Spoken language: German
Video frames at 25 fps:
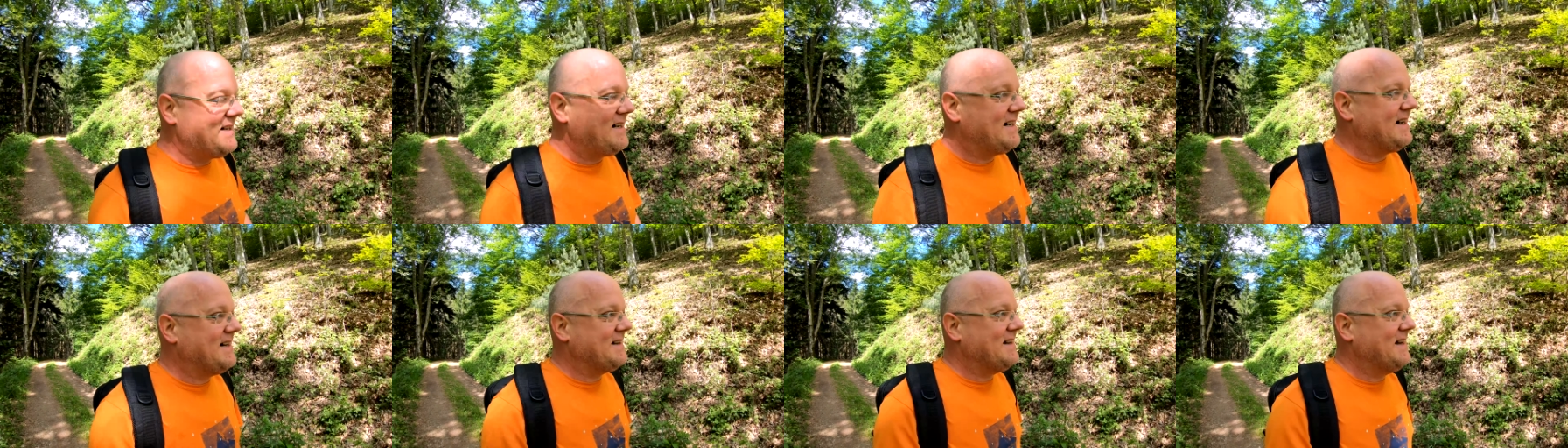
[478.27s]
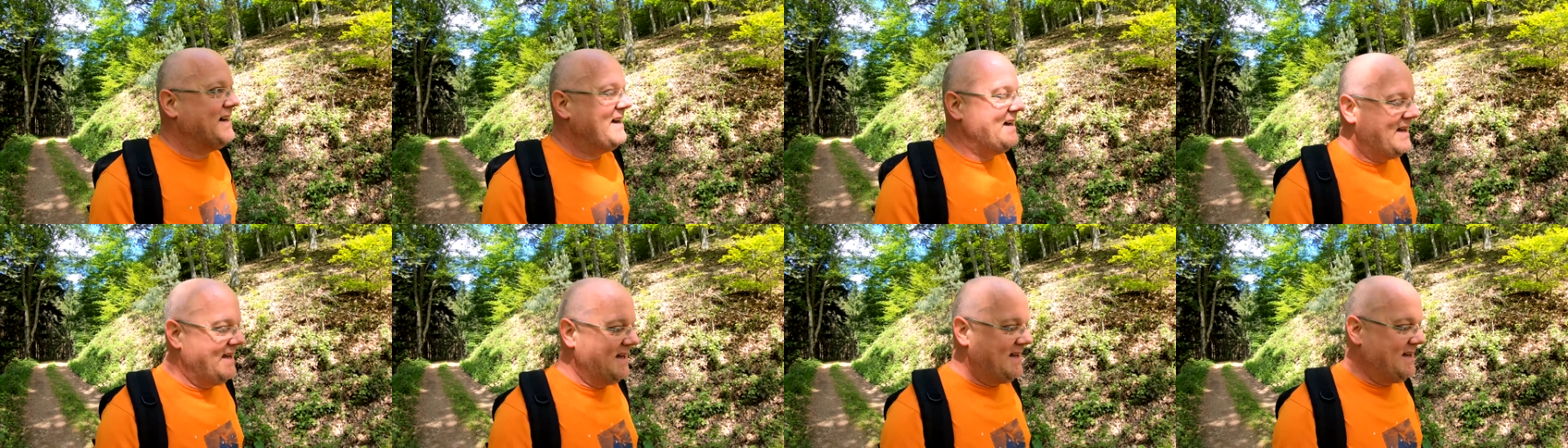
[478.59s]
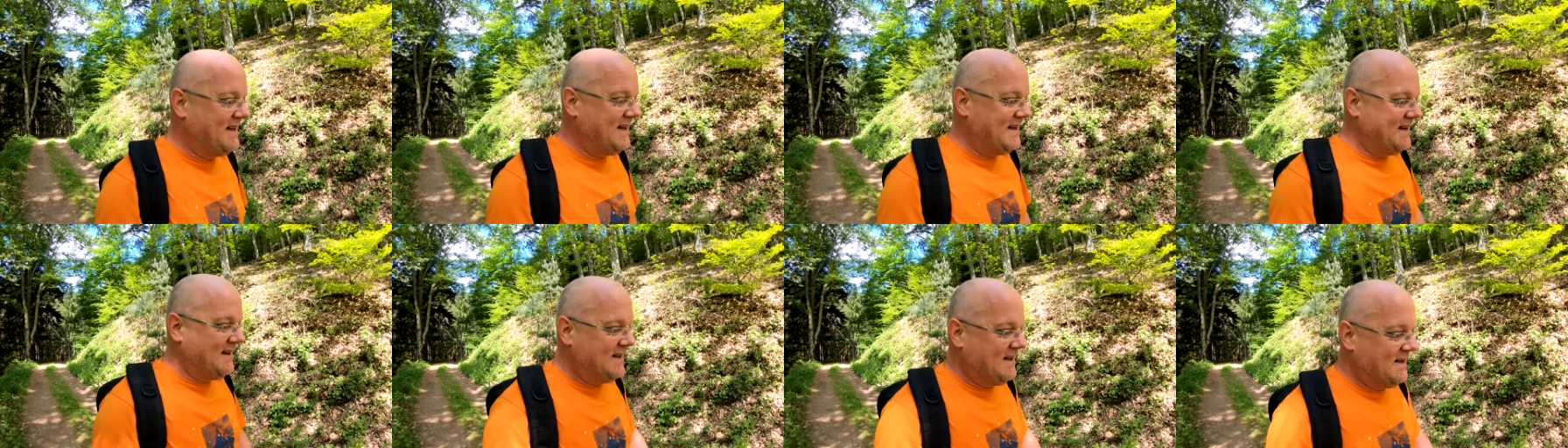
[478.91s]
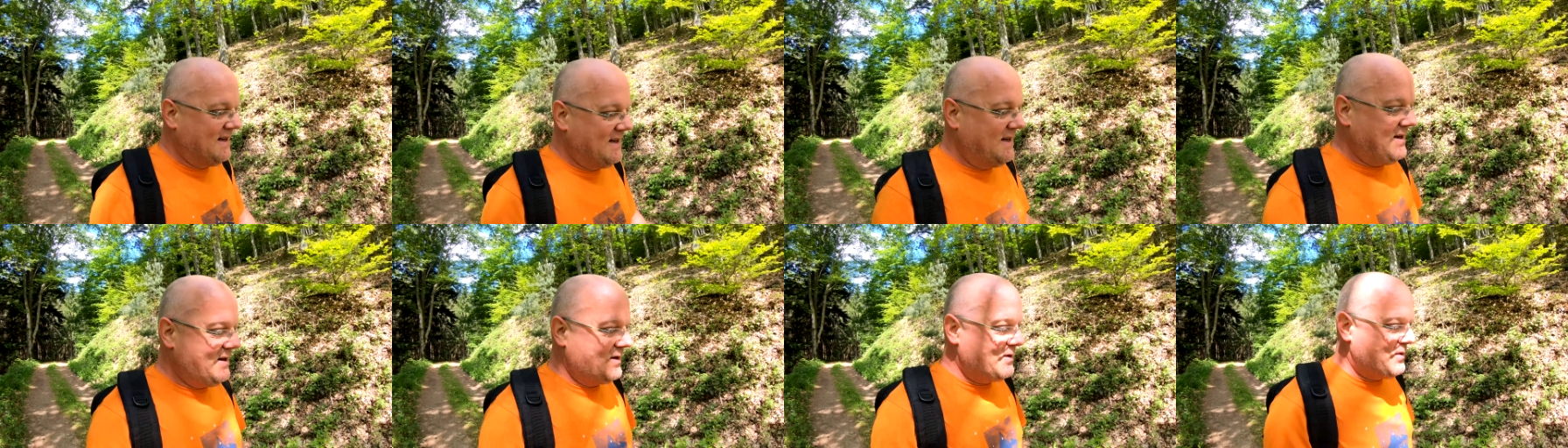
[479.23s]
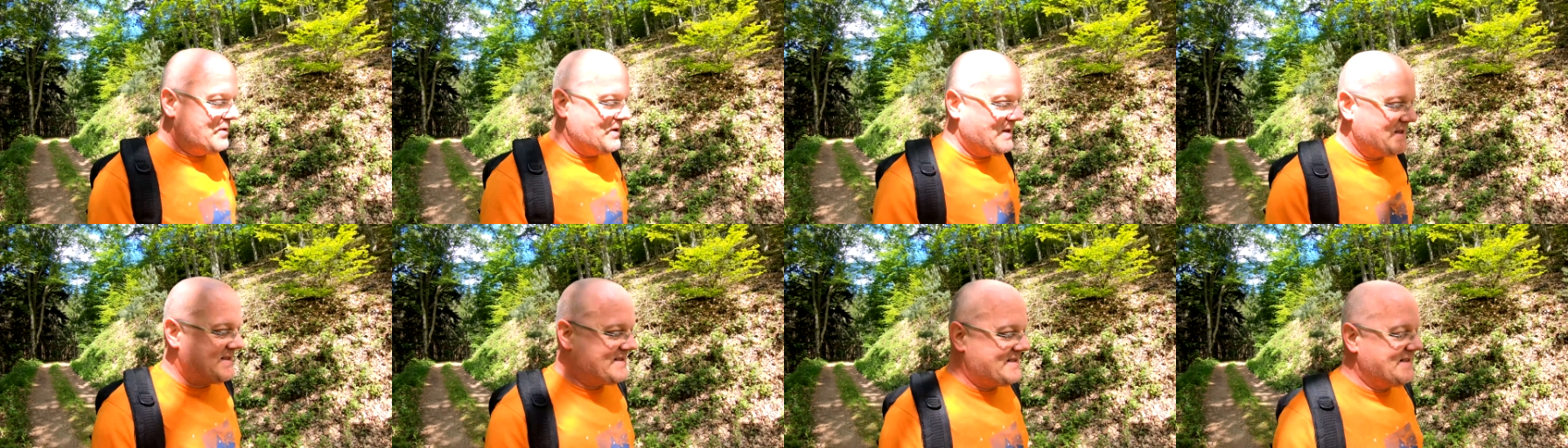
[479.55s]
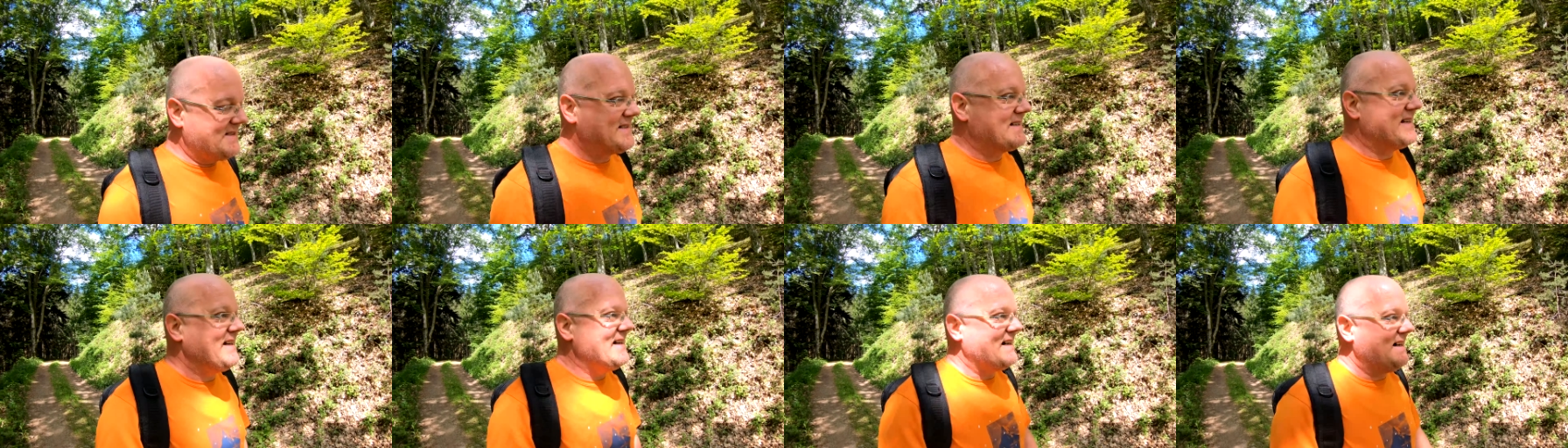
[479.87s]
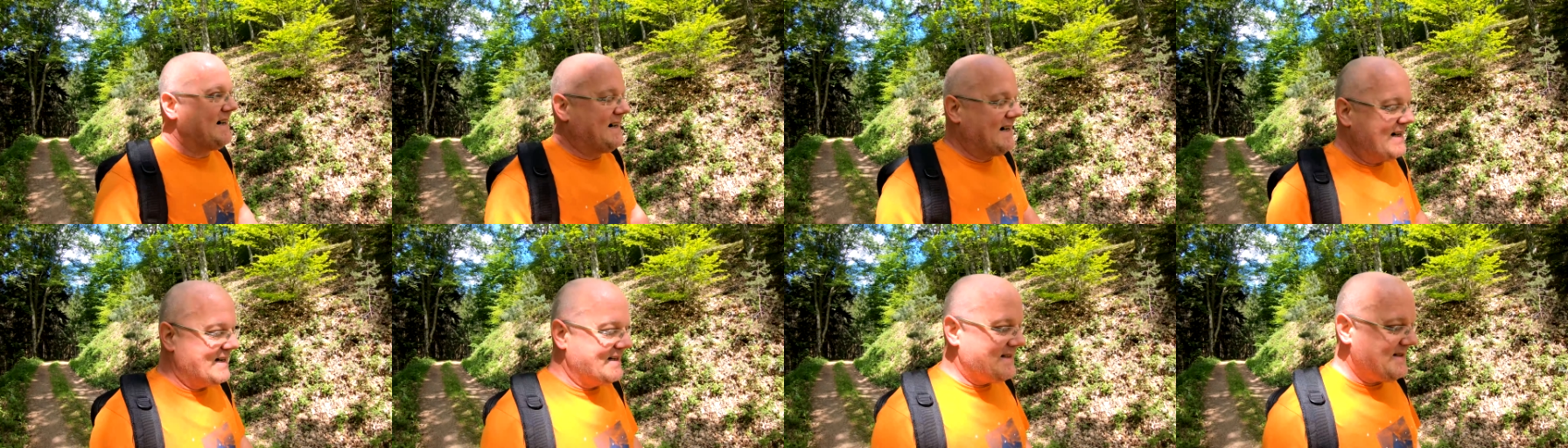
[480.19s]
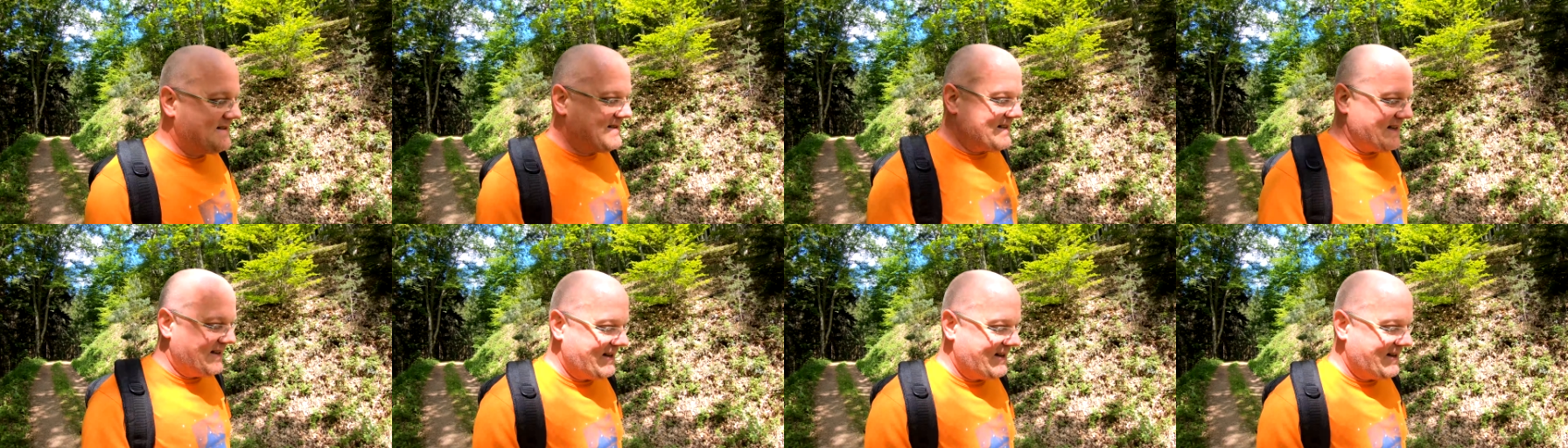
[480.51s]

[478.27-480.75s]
ein kurzes, gerades,